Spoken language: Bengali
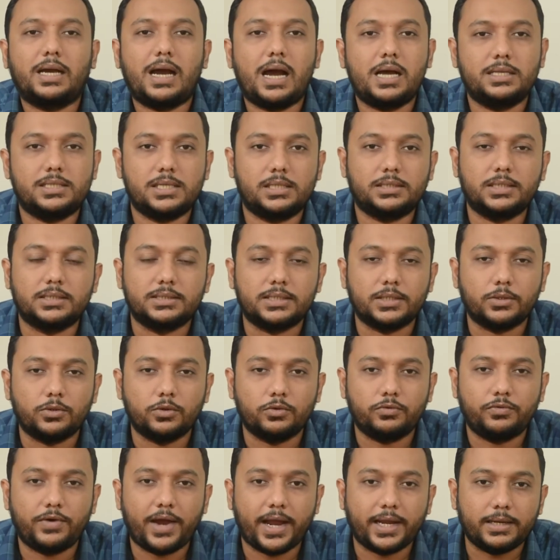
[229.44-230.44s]
কাজ আছে
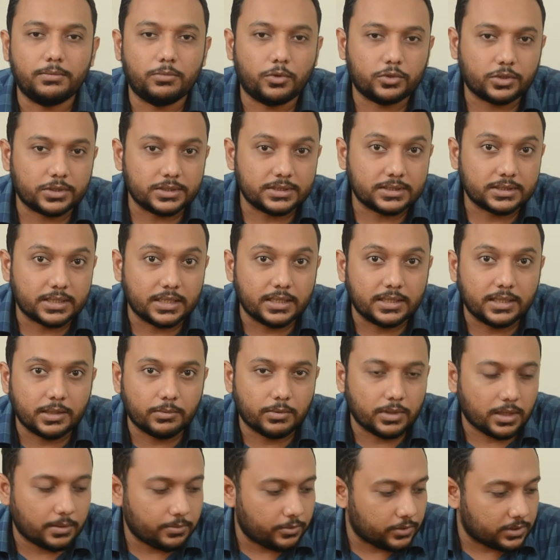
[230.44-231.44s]
যেগুলো ফাইন মোটর স্কিল
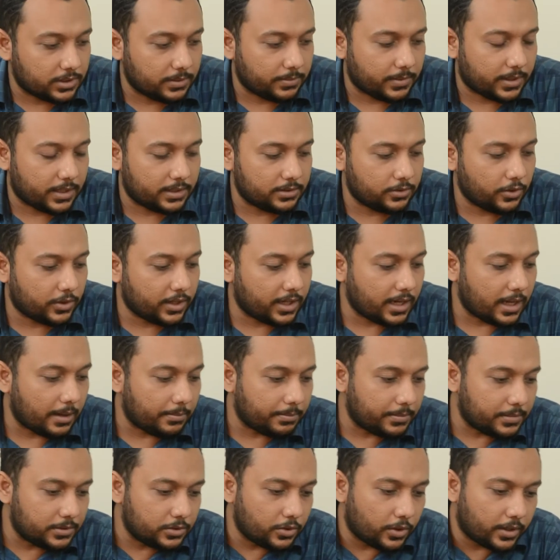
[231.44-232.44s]
ডেভেলপ হতে পারে ধরেন
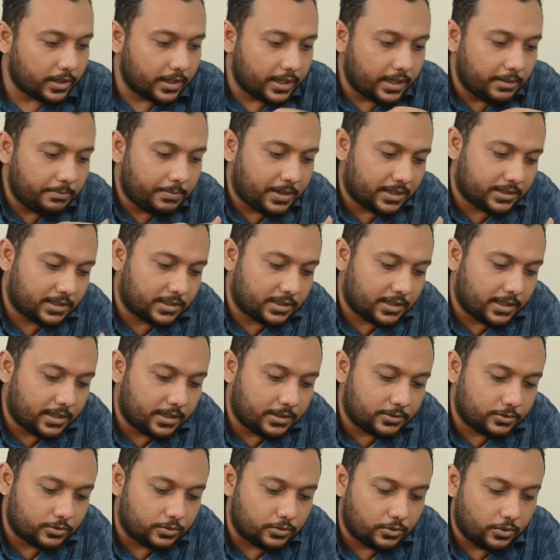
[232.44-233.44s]
আপনি ধরেন এই পাতাটা
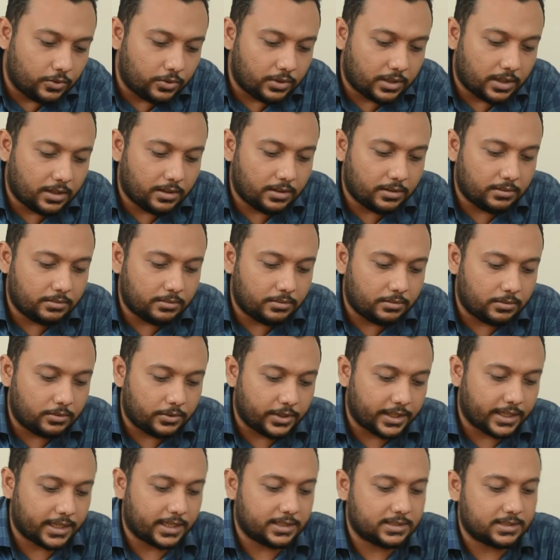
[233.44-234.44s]
একটু নোংরা
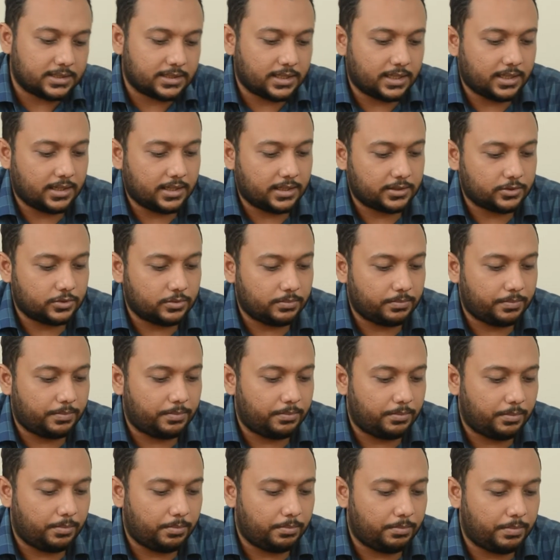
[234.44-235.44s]
হয়ে গেছে তাই না একটু
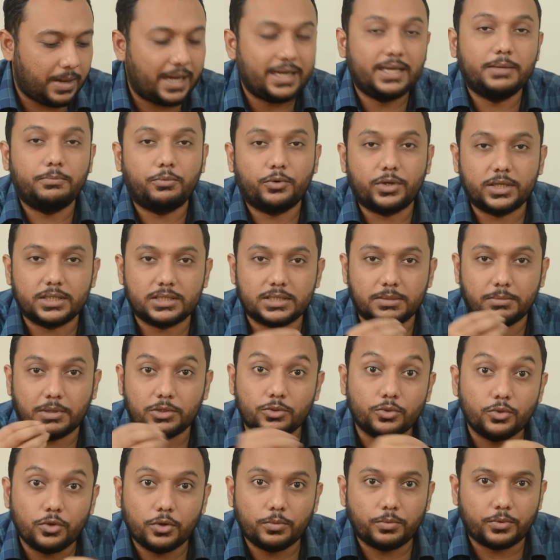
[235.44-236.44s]
বালি পড়েছে বা
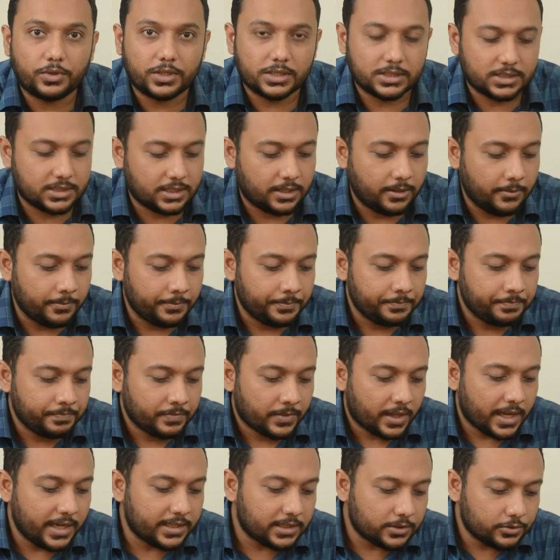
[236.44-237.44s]
ধুলো পড়েছে
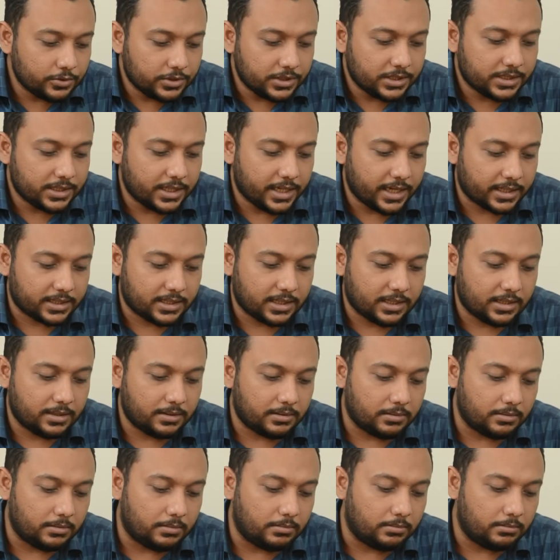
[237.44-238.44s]
এটা যদি সে একটা
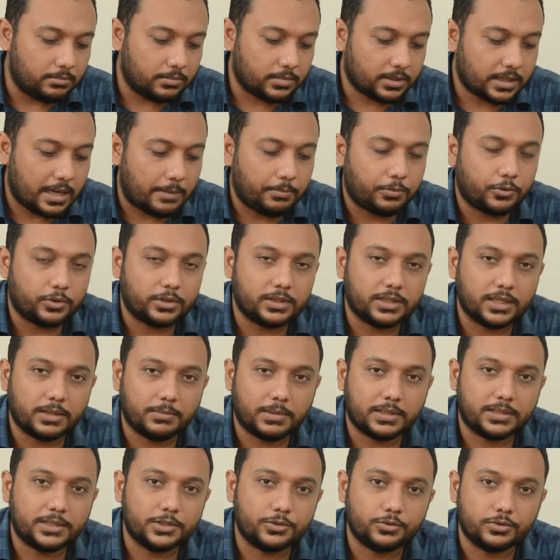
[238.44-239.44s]
কাপড় দিয়ে
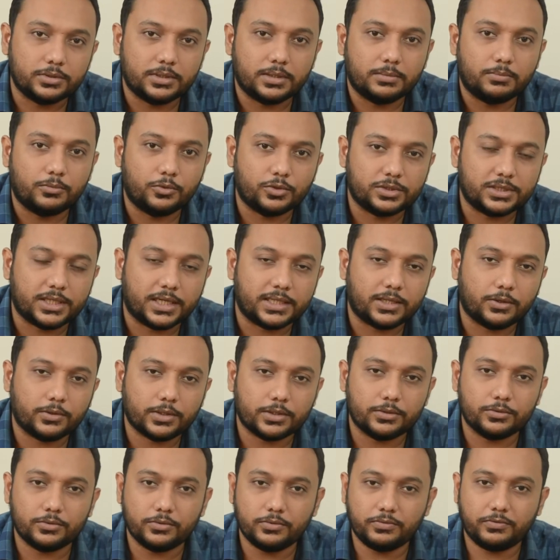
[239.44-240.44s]
বা টিস্যু দিয়ে মোছে এটাও
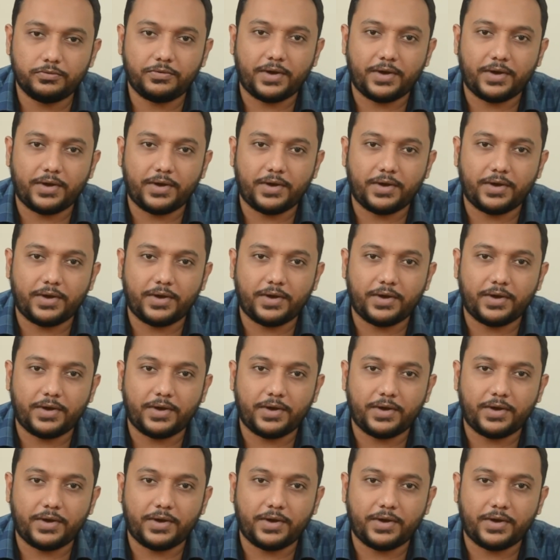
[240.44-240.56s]
কিন্তু